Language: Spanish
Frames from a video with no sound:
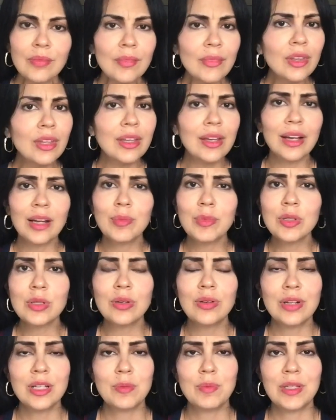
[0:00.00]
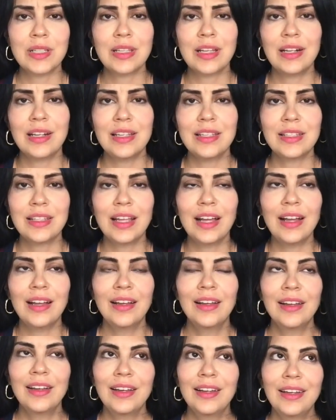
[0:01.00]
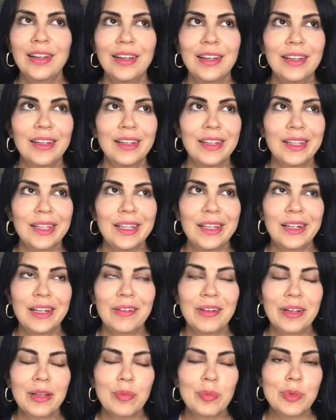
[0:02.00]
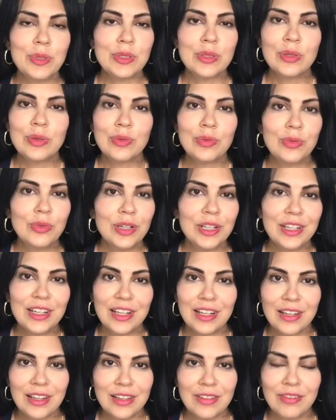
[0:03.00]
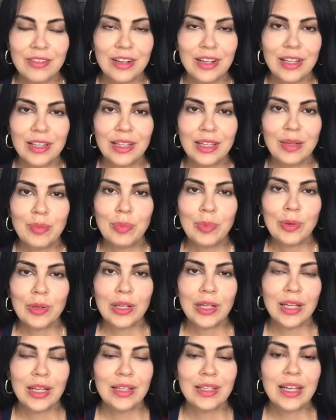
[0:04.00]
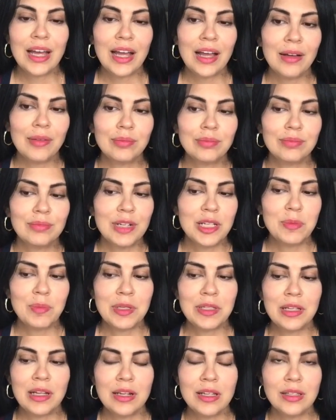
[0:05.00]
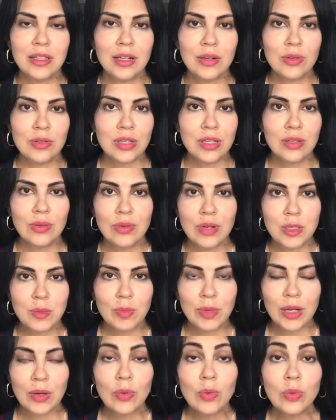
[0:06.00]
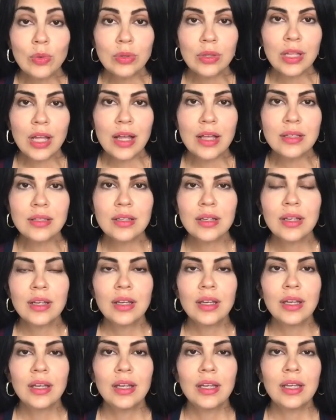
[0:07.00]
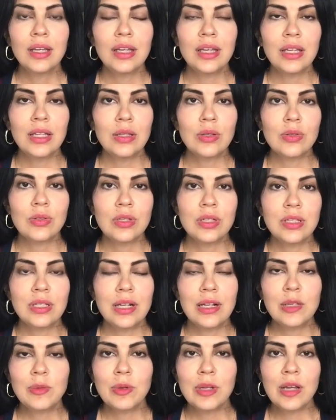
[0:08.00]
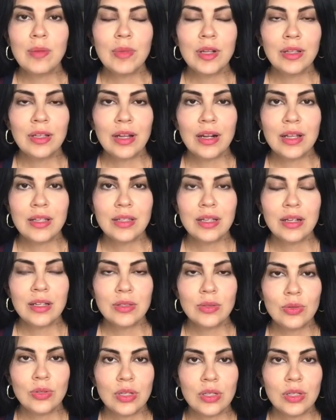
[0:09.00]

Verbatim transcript: llegamos con la especialista y la verdad pues no fue nada diferente porque ya la especialista nos hace unas preguntas y nos dice, les voy a mandar a hacer estos